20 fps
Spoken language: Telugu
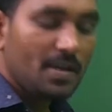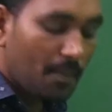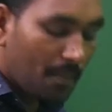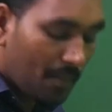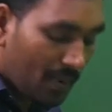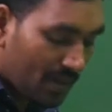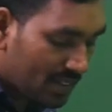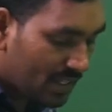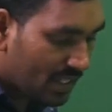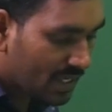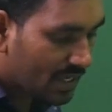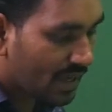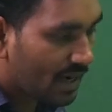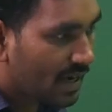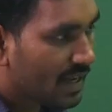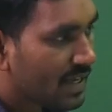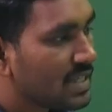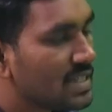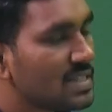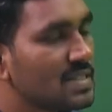ఇబ్బంది
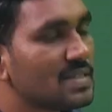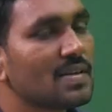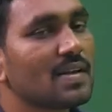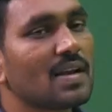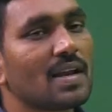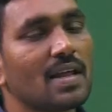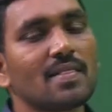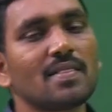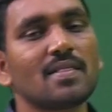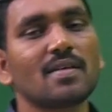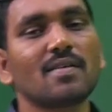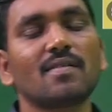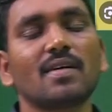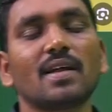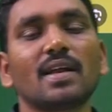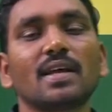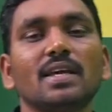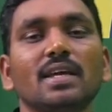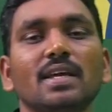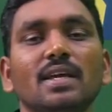కలిగించనంత
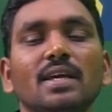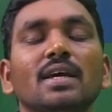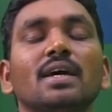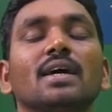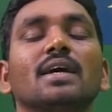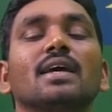వరకు